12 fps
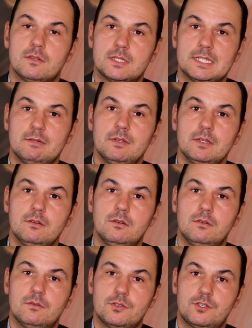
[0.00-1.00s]

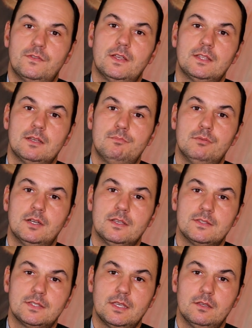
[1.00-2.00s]
całego świata
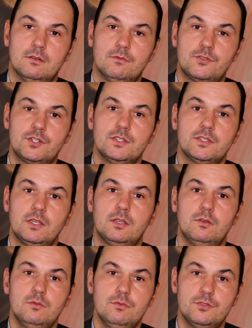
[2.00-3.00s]
pogańskiego,
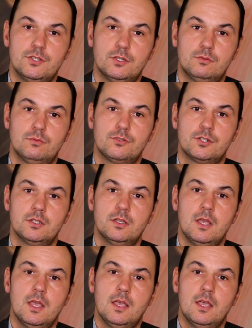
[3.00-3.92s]
wszystkich ludzi, którzy